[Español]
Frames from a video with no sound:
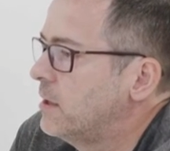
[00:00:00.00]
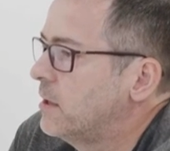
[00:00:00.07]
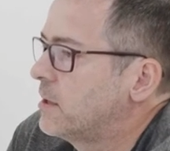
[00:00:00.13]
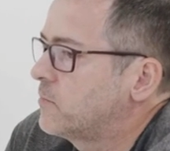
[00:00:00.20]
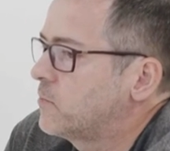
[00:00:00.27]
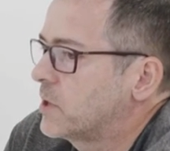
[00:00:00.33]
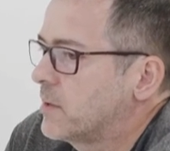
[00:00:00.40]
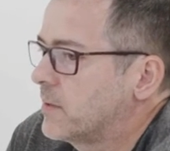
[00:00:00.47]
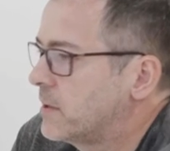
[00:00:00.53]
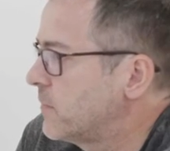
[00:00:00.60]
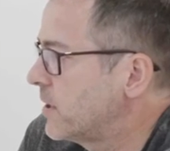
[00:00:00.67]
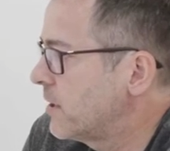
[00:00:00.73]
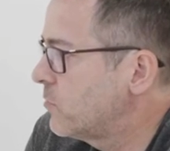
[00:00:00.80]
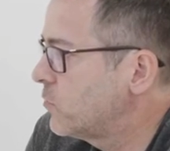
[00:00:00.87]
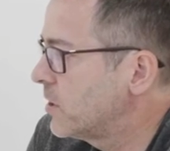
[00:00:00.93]
Y después haber
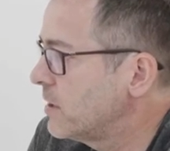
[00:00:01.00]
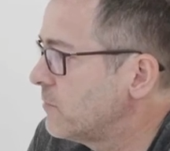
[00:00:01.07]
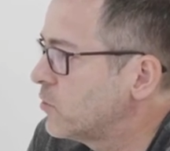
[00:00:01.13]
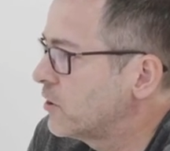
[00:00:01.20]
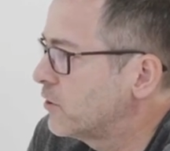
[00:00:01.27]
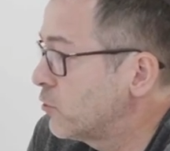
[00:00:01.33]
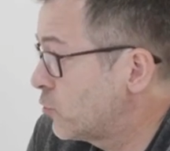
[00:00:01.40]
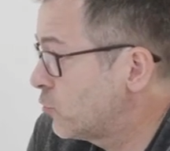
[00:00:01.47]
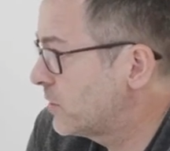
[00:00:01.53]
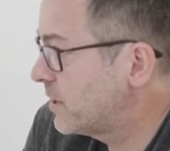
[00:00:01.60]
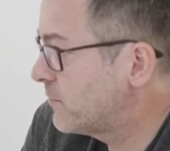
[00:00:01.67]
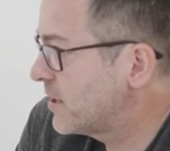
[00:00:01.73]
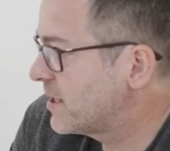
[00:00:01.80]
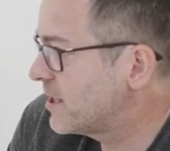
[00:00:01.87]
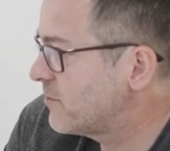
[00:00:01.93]
empezado por ahí, porque no es un
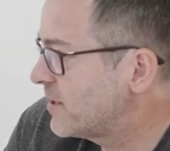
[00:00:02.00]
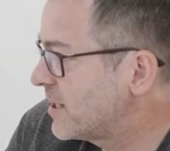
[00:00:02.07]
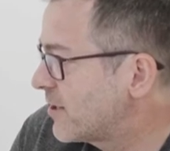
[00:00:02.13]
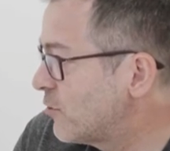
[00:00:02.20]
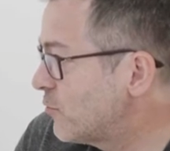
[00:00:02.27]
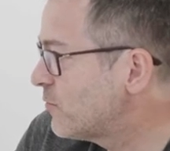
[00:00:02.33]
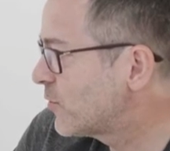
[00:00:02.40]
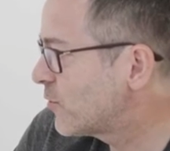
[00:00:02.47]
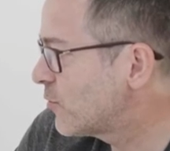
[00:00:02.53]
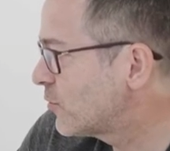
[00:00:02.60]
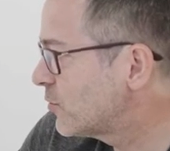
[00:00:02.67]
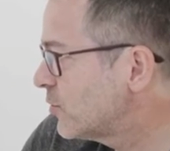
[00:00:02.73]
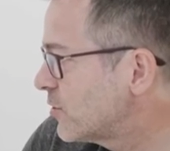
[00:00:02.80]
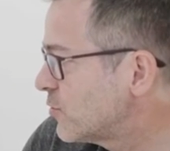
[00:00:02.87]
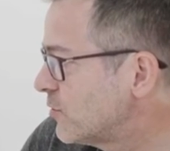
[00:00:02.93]
tema de hablar de un
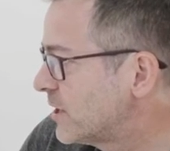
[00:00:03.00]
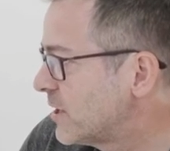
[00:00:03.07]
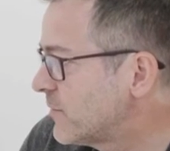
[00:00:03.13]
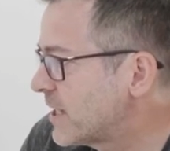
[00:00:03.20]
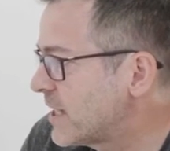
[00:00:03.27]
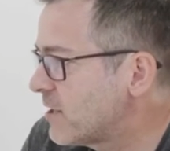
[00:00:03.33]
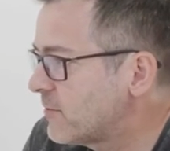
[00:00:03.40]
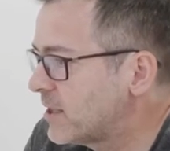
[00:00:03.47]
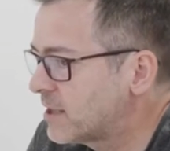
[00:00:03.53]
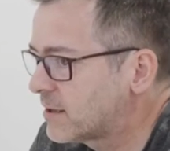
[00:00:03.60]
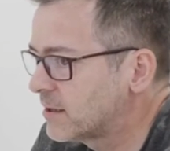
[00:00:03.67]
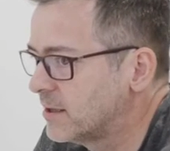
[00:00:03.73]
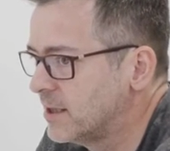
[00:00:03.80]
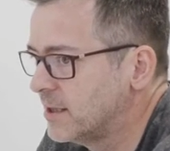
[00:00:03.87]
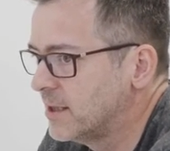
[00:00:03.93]
producto, es un tema de
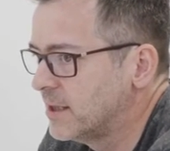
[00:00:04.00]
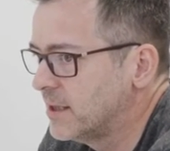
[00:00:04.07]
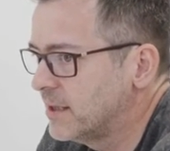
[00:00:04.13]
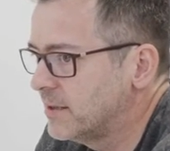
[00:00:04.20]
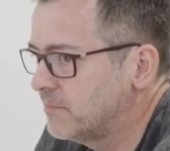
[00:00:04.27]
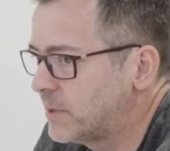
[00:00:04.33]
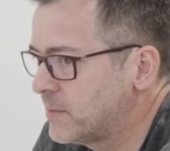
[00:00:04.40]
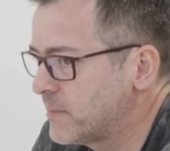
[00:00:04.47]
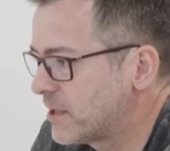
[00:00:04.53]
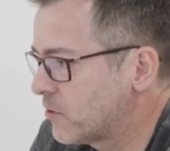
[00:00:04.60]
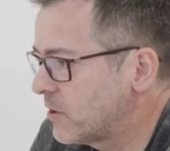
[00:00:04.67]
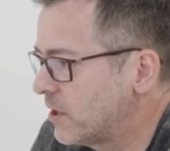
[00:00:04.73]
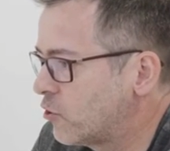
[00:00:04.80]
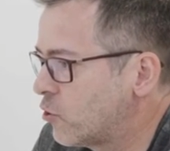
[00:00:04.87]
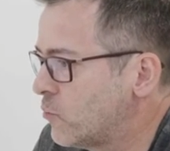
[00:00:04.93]
hablar
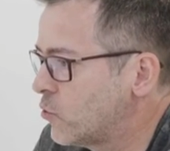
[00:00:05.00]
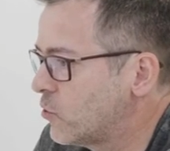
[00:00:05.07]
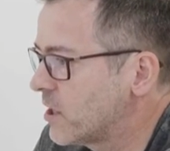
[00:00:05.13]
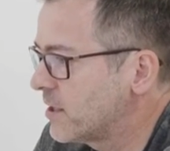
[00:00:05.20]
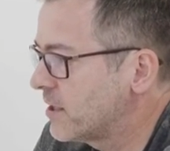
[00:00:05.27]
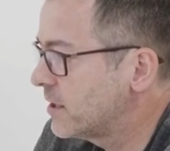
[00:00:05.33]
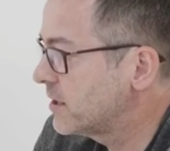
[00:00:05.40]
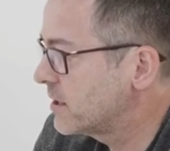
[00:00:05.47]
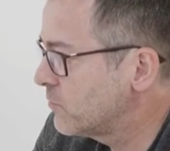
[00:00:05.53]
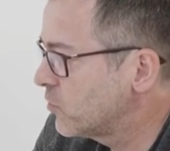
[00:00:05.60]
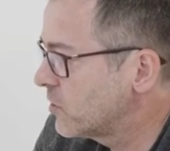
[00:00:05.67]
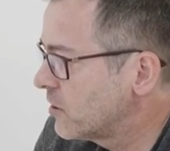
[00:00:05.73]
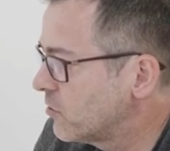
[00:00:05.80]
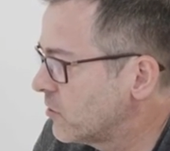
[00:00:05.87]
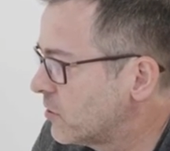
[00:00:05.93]
primero de cómo hacer ese
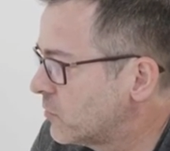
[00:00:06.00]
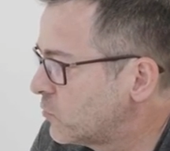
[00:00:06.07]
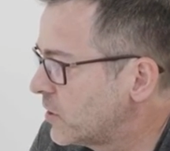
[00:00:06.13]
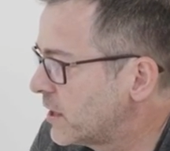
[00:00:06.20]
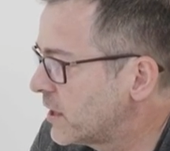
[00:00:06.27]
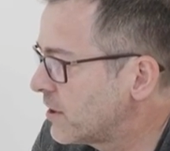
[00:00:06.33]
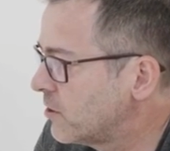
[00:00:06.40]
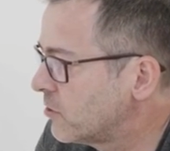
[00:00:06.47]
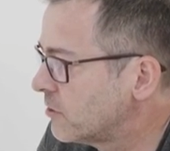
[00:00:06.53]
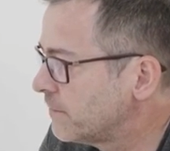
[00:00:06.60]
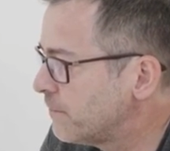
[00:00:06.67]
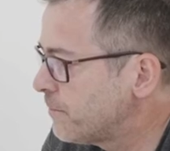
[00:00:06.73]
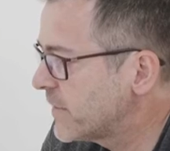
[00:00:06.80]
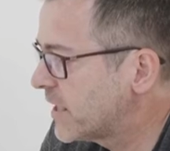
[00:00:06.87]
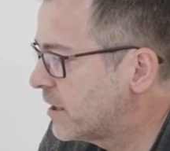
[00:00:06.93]
modelo de
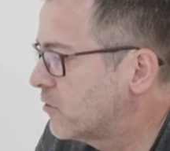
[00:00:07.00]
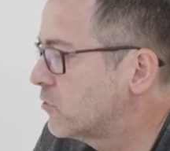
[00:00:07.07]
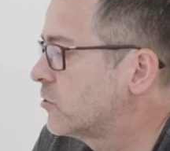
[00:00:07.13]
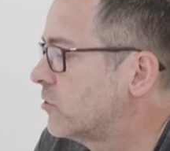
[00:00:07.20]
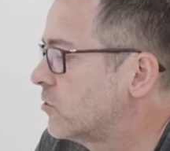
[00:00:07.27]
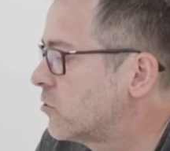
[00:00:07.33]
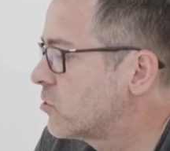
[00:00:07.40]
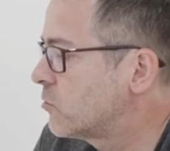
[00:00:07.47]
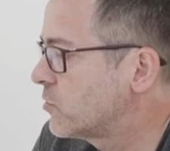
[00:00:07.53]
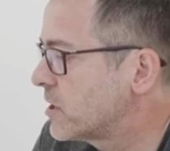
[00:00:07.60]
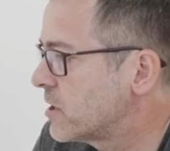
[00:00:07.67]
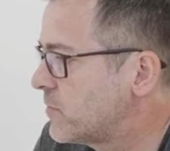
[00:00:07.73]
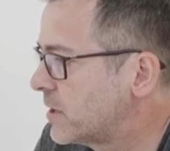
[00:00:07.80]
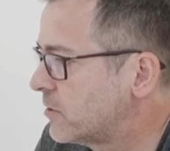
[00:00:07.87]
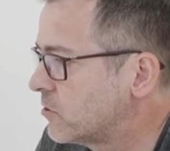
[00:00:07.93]
comunicación, que nosotros no somos
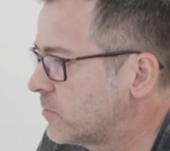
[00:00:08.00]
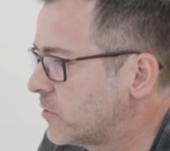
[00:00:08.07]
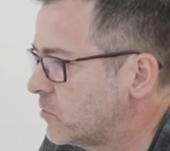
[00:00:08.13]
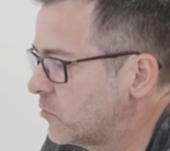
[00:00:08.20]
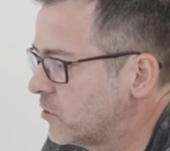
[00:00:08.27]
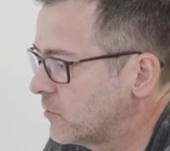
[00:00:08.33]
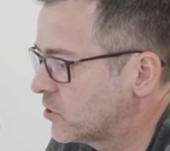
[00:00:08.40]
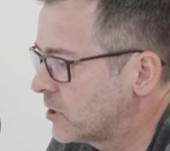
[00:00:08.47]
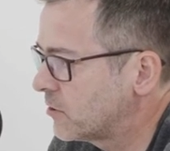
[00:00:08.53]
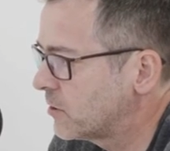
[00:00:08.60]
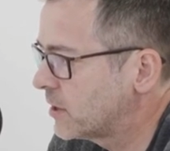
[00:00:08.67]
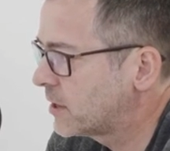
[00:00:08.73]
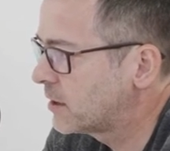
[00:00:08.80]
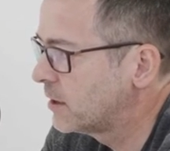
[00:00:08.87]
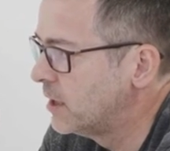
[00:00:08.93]
expertos pero podemos
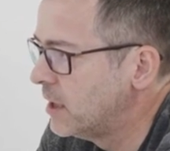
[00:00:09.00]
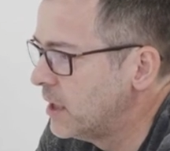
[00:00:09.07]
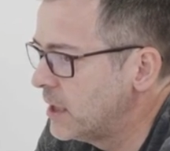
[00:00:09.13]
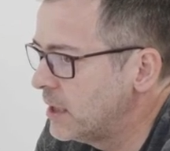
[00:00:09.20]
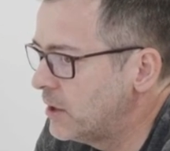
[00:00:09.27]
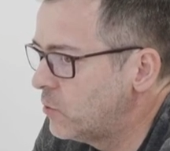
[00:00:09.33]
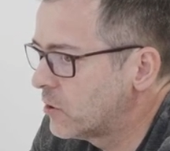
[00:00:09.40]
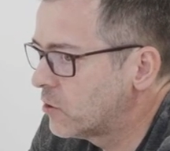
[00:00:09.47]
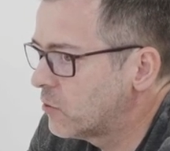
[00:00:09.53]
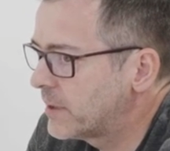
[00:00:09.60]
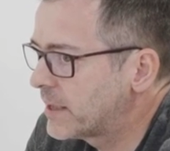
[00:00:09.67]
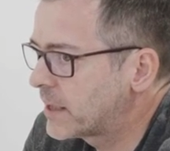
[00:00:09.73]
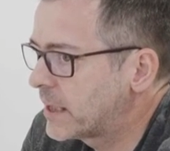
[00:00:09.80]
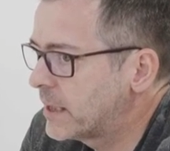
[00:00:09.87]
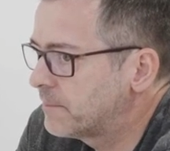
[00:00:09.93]
ayudar, y luego
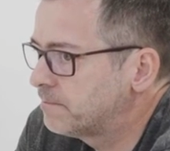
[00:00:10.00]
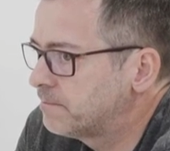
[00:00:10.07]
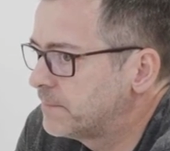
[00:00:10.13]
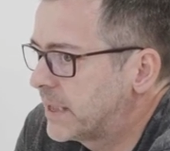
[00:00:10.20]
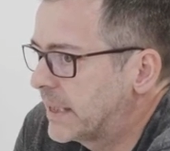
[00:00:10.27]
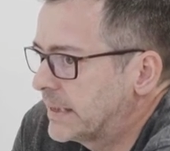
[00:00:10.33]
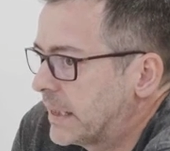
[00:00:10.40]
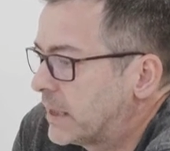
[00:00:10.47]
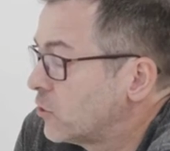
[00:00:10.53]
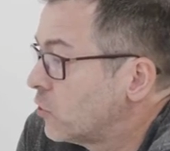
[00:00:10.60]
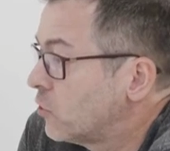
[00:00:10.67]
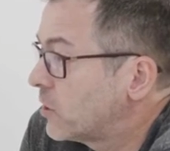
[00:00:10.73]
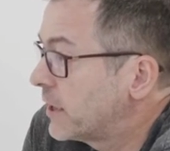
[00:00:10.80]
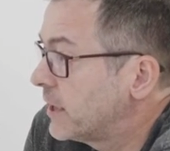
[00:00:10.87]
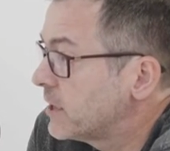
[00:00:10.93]
ver qué,
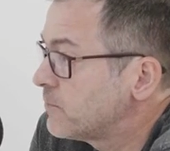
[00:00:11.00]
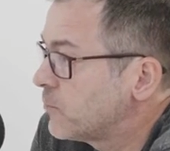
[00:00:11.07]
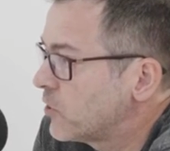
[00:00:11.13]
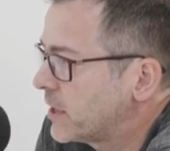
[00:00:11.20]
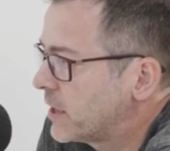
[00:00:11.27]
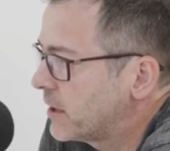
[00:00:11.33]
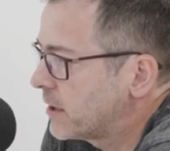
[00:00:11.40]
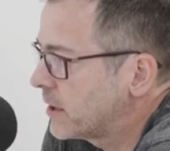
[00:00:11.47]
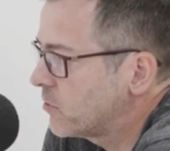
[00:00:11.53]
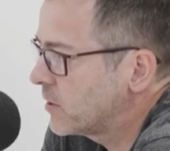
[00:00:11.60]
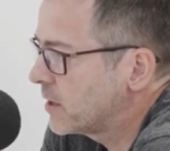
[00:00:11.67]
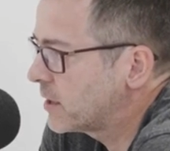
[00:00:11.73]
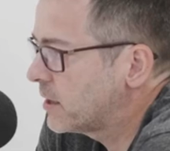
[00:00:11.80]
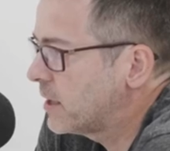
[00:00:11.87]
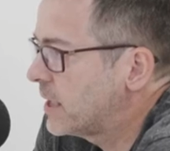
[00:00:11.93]
tecnologías podrían
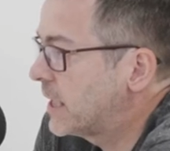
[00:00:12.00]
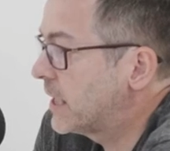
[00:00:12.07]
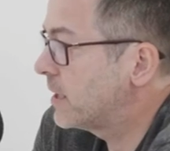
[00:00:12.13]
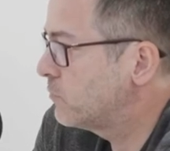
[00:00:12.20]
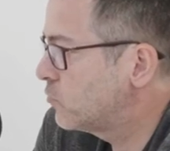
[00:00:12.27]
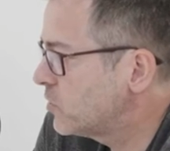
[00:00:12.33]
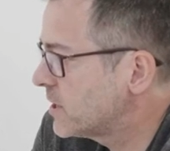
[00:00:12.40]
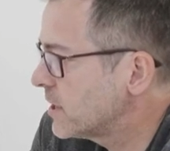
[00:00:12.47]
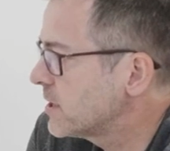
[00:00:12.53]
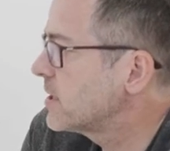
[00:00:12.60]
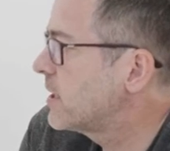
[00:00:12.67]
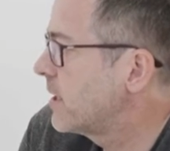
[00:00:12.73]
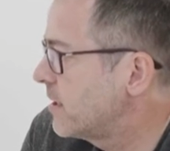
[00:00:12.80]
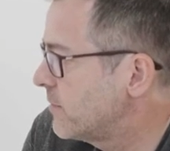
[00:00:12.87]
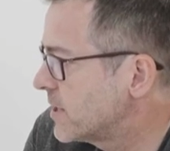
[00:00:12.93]
ayudar, que hay
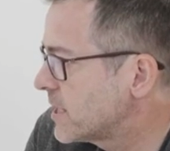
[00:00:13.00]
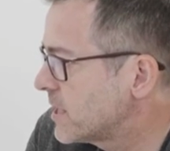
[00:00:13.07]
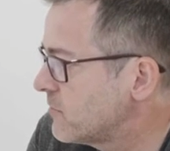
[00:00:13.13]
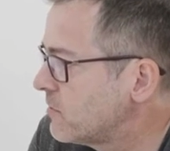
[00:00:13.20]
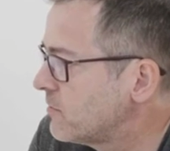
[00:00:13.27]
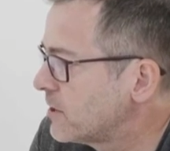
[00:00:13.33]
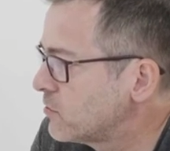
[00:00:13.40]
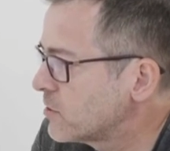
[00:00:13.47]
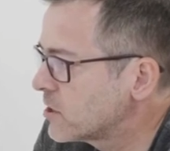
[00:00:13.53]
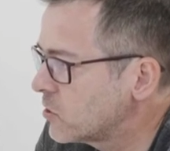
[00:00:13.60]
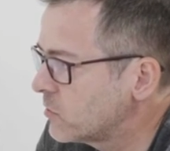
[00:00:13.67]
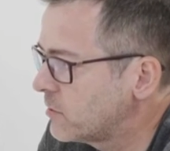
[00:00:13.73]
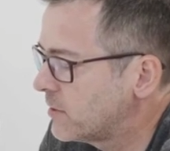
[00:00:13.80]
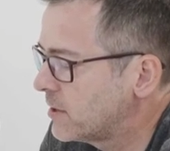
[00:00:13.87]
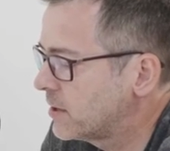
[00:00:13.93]
muchas, además de Viva,
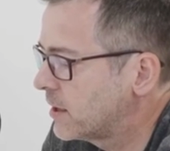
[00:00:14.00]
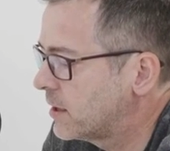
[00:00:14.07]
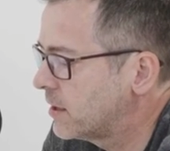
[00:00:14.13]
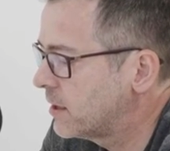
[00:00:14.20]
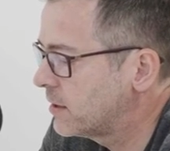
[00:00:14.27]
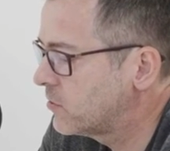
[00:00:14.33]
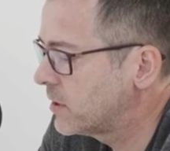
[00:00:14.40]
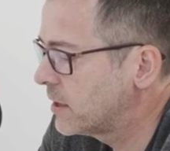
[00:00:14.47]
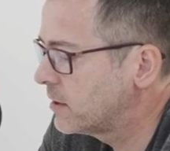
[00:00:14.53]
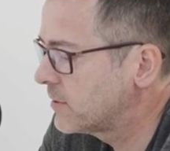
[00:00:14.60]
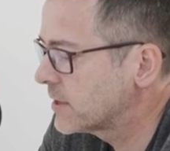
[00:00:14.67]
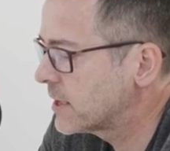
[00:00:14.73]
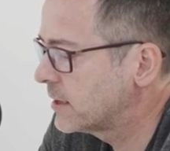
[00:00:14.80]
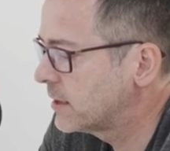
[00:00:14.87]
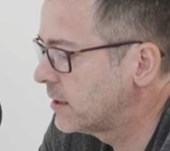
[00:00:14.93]
nuestro Viva, que ayuda ahí
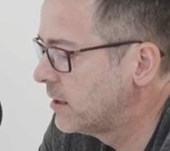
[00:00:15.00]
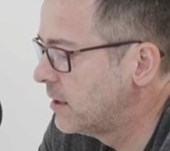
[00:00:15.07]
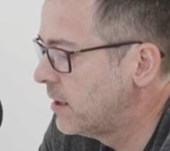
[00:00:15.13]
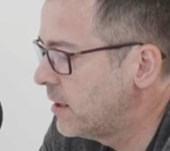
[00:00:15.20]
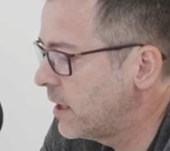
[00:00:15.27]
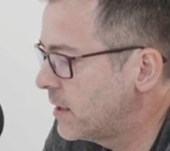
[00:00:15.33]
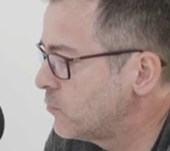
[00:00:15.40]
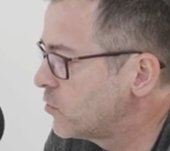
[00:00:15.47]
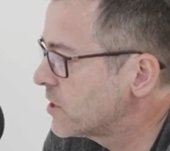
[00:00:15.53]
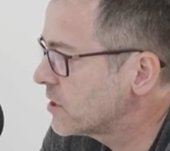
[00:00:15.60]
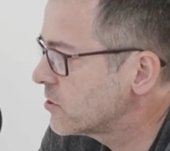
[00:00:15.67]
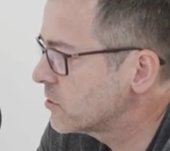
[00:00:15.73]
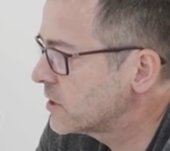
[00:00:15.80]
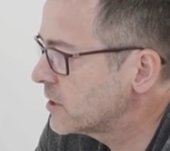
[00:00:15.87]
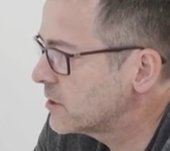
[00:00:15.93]
bastante, hay
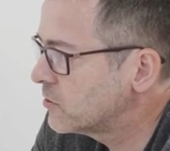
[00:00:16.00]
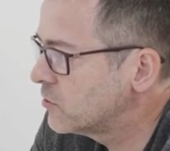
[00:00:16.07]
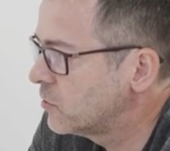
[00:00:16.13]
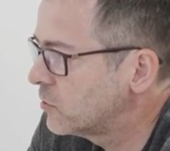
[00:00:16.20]
muchas otras, ¿no?